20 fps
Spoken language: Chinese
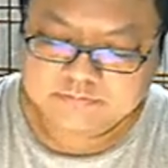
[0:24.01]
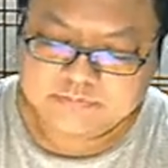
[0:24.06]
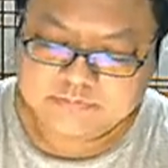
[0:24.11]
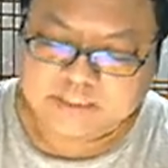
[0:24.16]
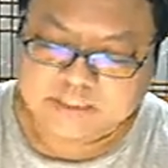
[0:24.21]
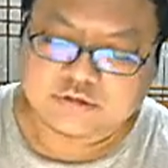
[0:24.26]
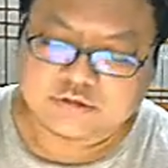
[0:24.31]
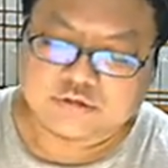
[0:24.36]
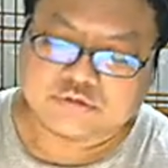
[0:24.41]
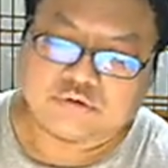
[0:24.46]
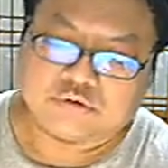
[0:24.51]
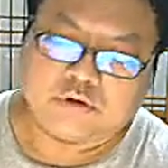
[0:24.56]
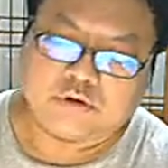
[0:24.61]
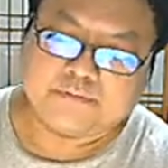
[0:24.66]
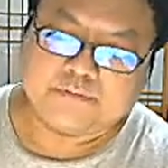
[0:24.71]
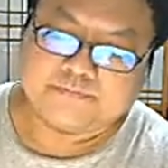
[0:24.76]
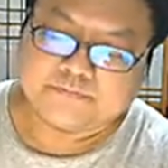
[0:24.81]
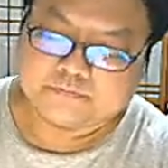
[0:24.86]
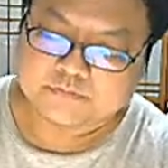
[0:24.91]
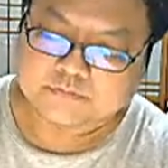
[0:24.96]
那就是
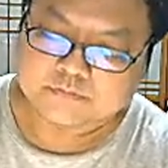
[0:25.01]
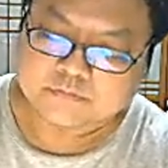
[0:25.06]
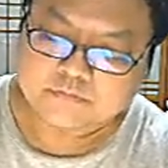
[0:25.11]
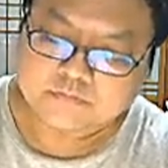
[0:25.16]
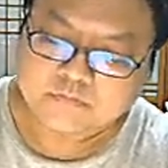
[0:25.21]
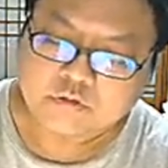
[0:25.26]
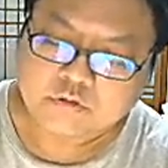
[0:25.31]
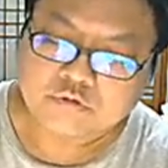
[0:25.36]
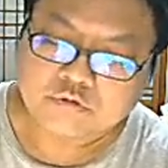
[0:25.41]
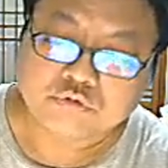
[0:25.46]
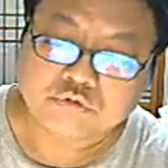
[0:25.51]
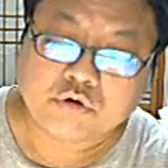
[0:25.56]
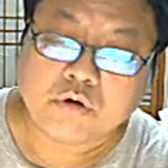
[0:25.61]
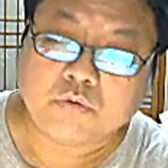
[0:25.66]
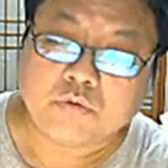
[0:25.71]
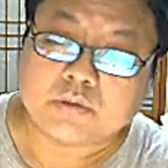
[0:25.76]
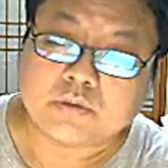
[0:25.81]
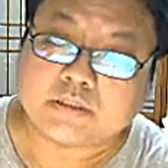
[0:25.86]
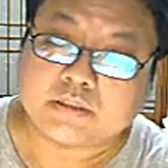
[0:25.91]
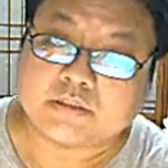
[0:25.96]
说，如果
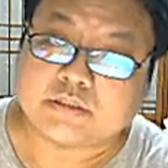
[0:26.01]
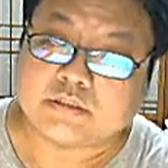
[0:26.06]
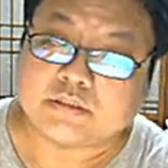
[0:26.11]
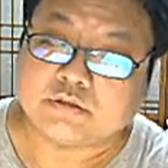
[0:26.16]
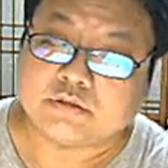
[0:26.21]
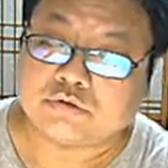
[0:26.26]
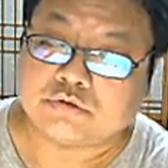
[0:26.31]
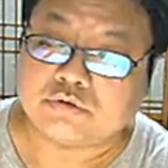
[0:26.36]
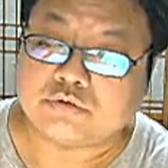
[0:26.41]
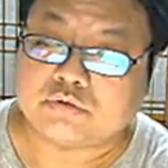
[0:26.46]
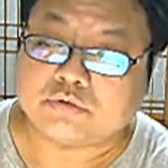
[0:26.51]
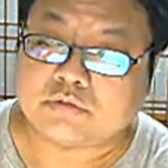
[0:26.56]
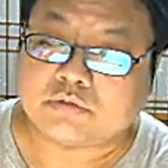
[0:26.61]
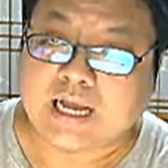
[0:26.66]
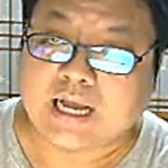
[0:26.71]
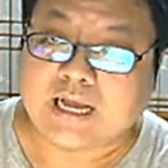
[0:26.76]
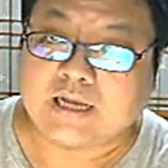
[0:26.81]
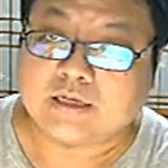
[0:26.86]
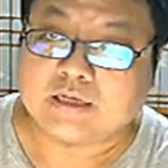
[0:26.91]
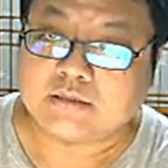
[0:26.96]
我的指数
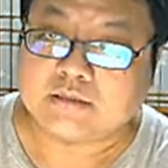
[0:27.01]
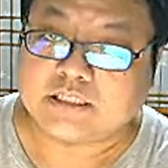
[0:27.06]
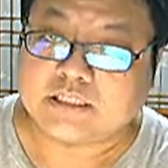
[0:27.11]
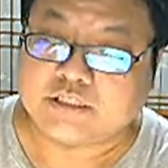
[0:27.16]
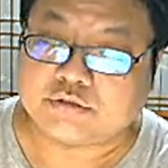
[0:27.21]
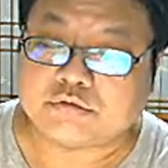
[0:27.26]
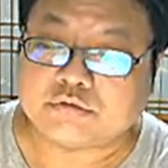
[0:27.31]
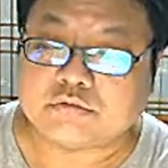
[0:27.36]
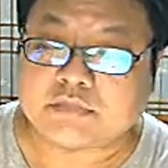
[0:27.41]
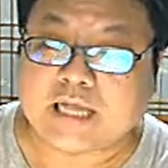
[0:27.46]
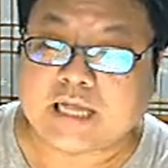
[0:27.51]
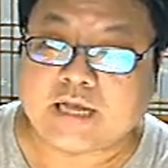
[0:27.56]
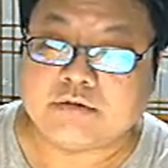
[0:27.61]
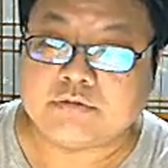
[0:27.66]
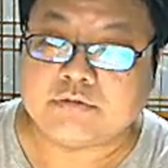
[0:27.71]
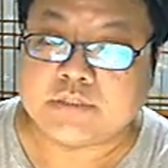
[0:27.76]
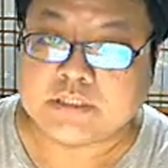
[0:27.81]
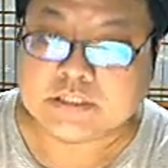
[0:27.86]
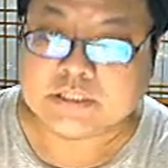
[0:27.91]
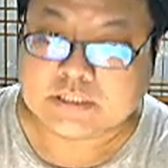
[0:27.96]
大，底数大
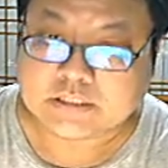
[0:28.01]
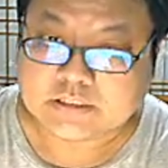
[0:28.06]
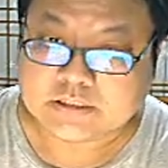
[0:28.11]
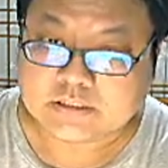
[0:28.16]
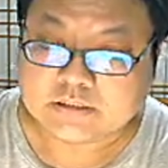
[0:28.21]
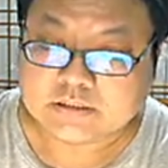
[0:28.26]
于一，